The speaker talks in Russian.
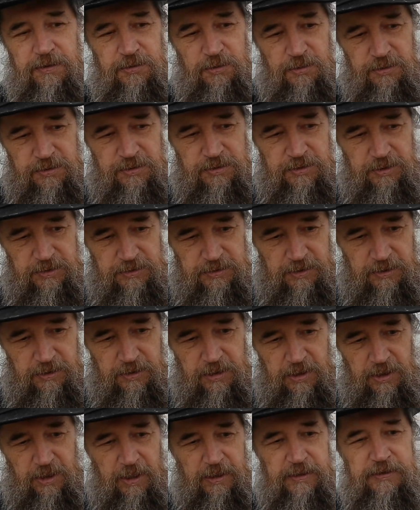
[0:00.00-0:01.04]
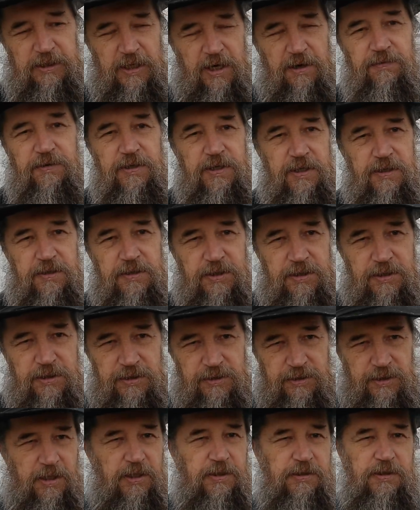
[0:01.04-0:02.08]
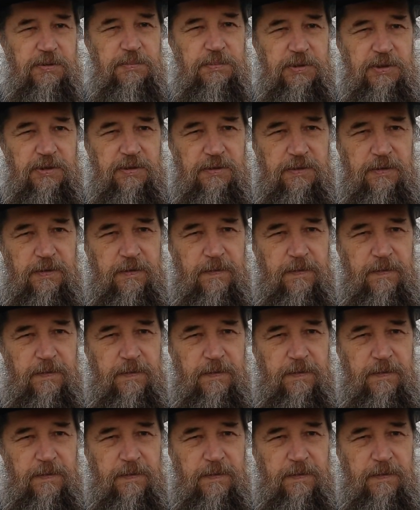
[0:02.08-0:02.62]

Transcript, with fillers: то есть это отравление ядами.